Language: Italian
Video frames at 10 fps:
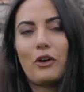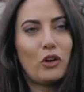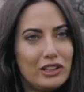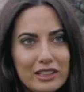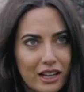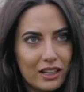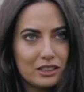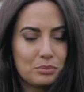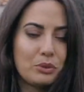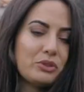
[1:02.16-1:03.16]
voglia e
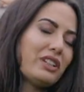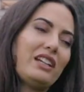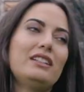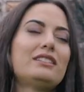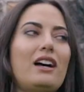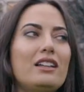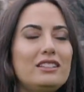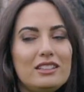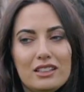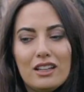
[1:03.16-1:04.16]
spontaneità
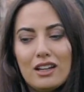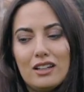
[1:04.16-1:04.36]
di